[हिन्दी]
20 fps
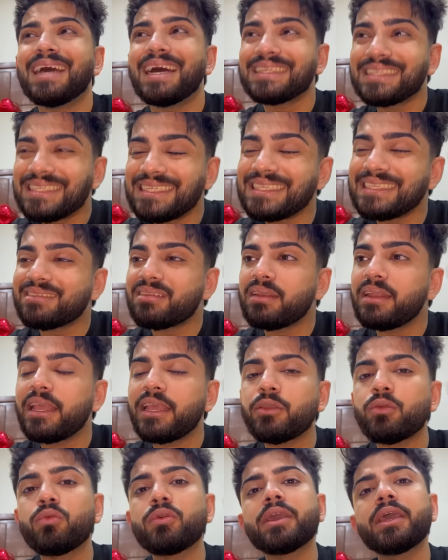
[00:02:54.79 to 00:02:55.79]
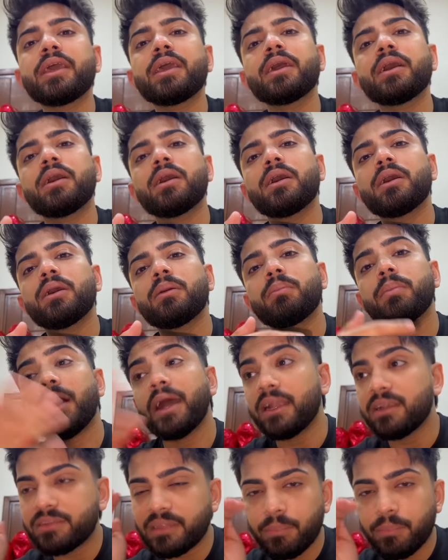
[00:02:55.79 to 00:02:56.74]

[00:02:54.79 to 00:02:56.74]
अच्छी इसलिए क्योंकि बाहर